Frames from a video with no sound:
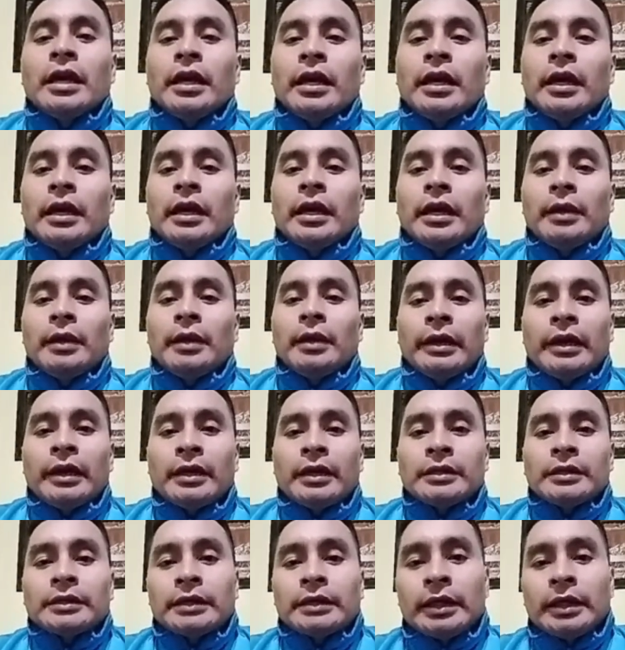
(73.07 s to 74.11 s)
Eh,
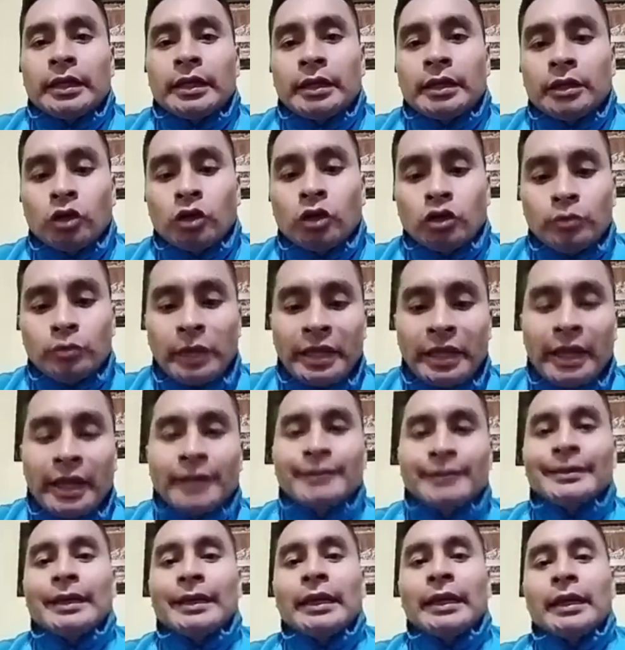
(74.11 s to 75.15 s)
eh, este, Dios
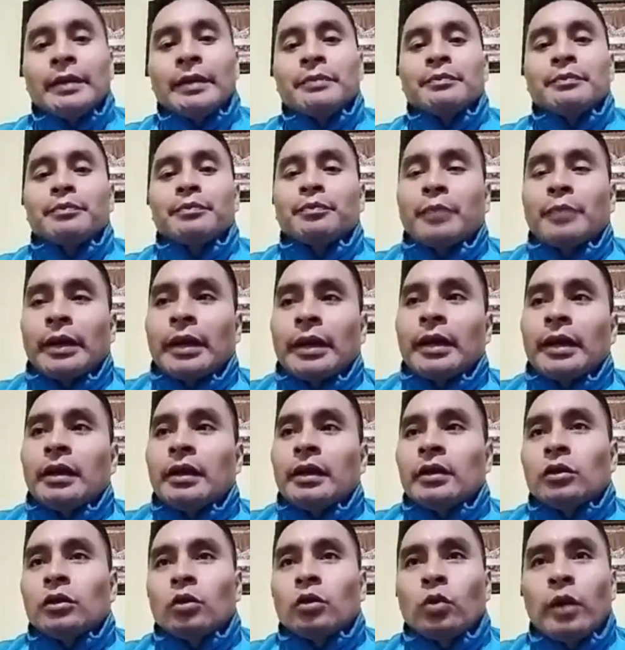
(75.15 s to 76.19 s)
mediante, para
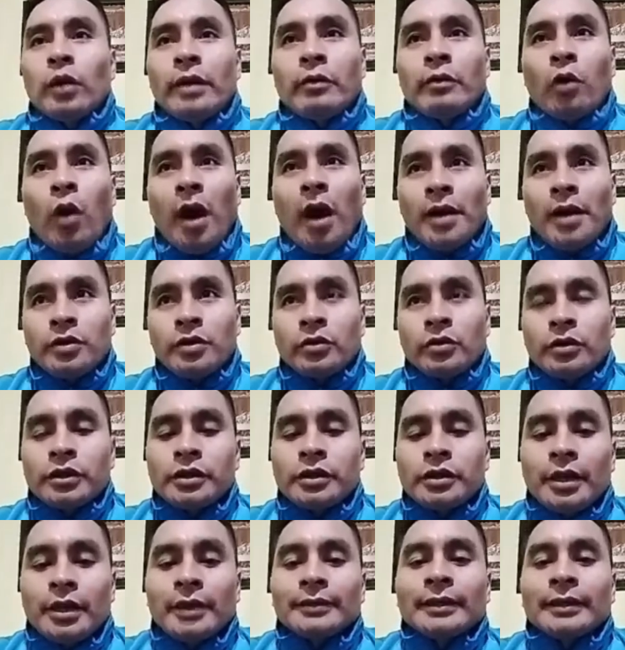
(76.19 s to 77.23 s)
el nuevo
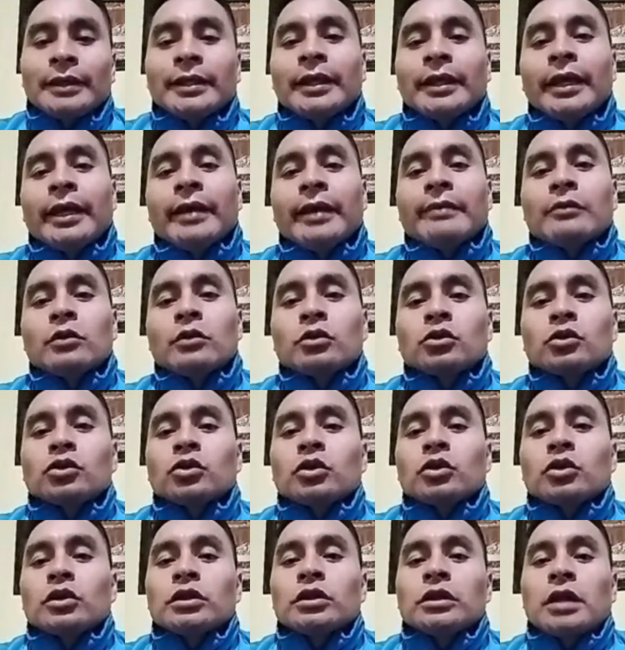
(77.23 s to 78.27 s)
año ya
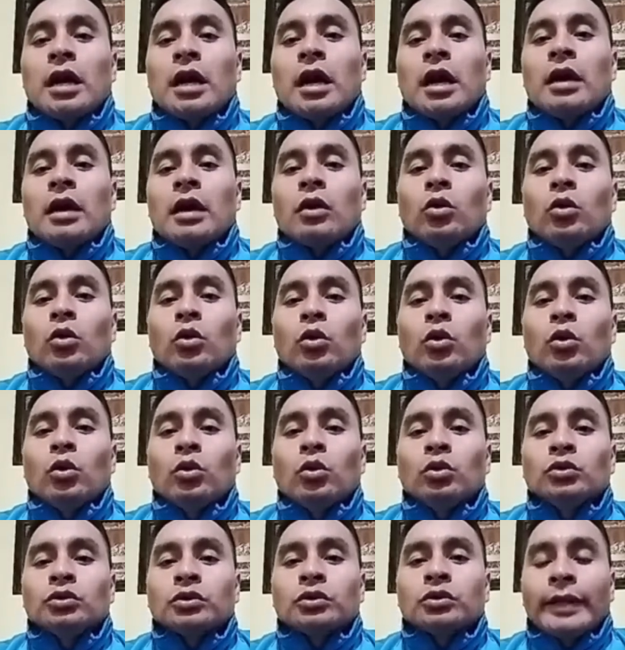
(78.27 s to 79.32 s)
tendríamos ya
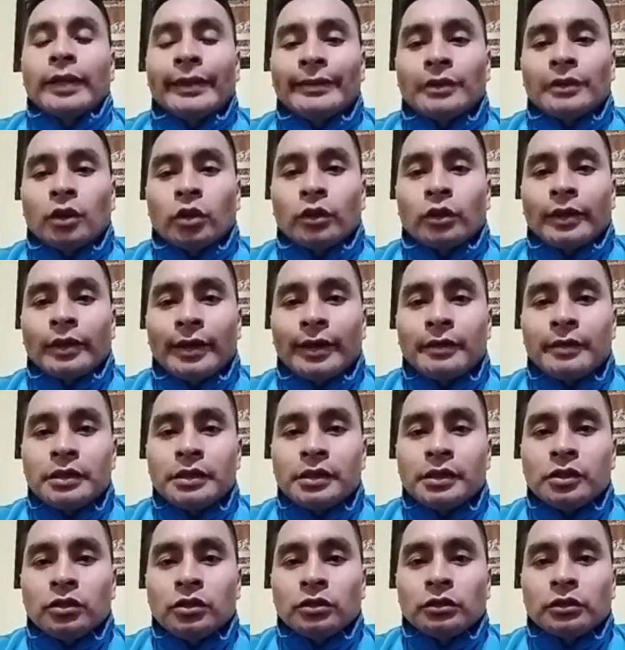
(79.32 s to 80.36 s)
un centro de
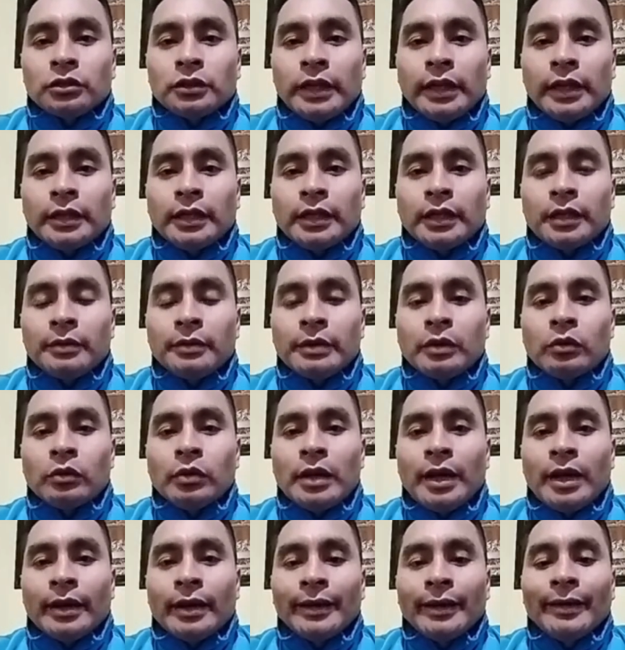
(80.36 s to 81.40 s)
revisión técnica
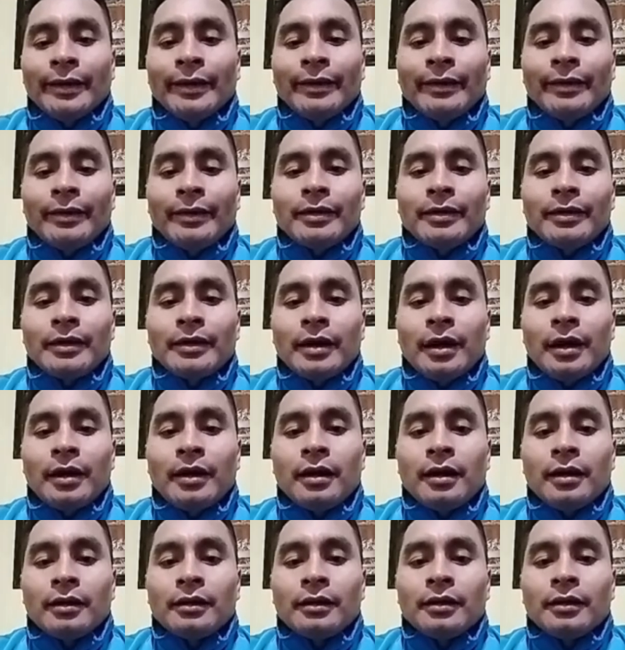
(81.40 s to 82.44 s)
vehicular
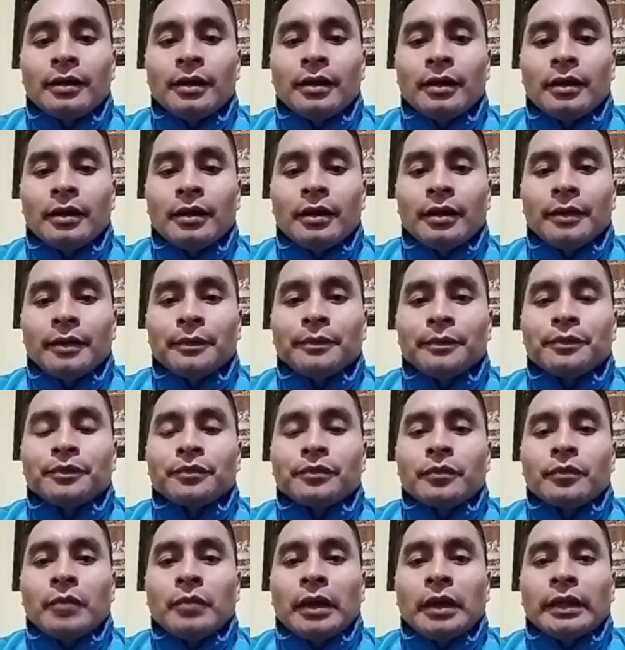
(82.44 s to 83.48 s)
ya de
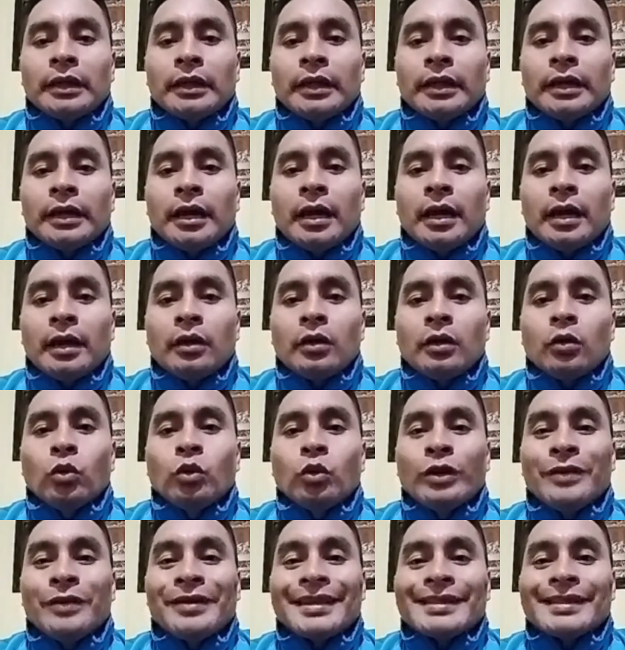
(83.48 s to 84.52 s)
manera
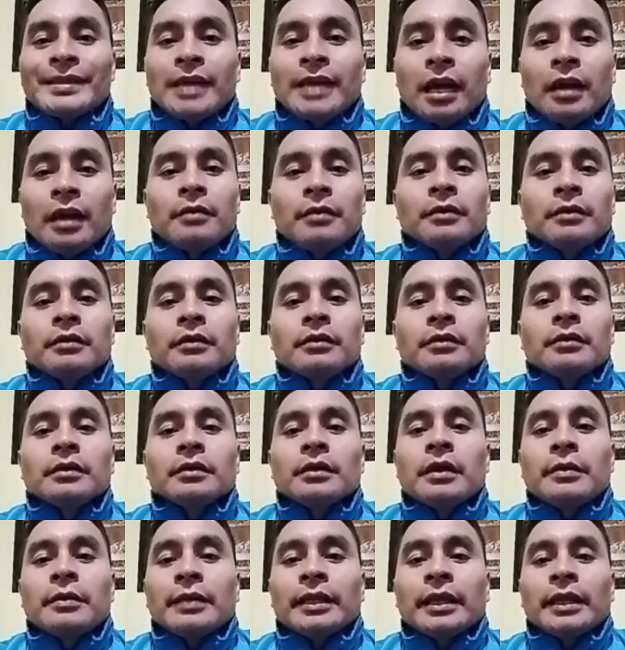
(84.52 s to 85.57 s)
universal,
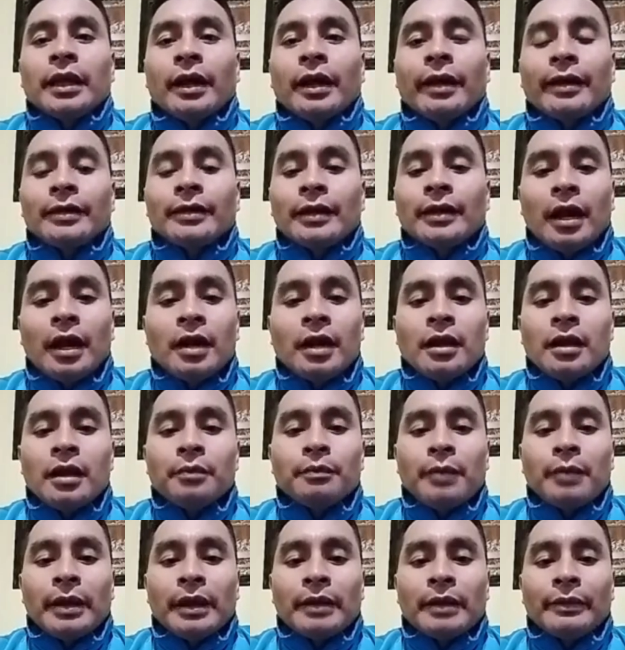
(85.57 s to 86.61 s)
de manera
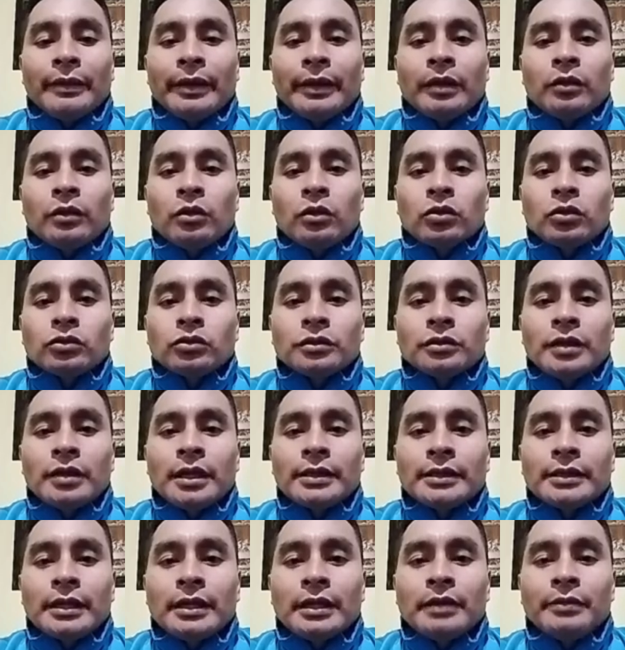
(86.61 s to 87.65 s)
general para vehículos
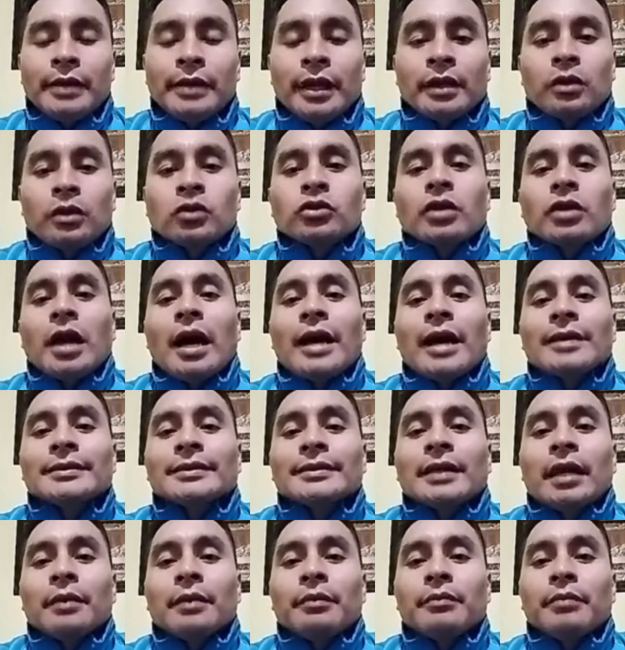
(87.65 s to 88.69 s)
desde livianos
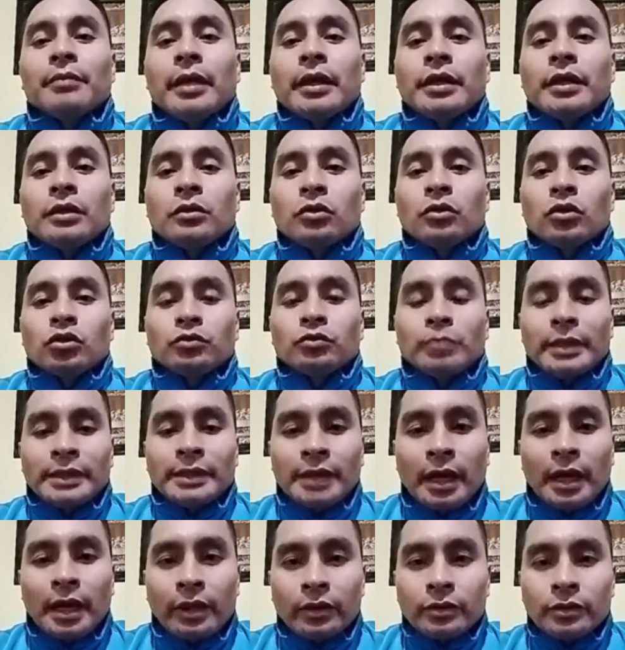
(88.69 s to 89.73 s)
hasta vehículos
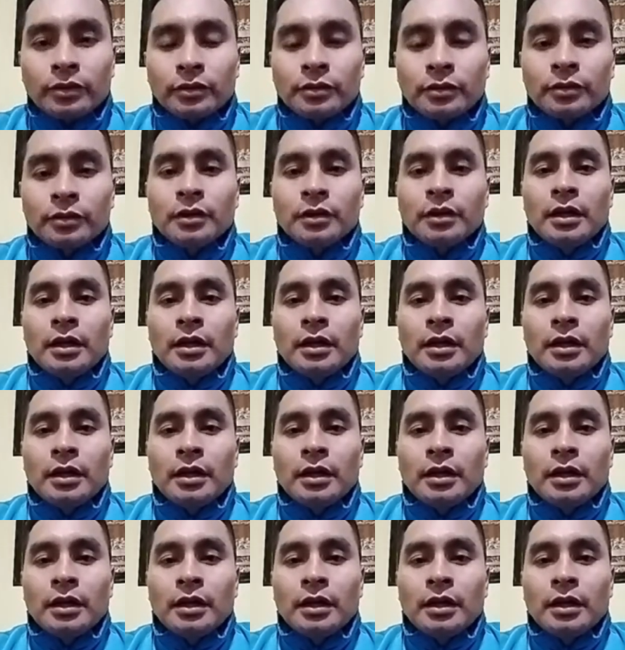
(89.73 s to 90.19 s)
pesados.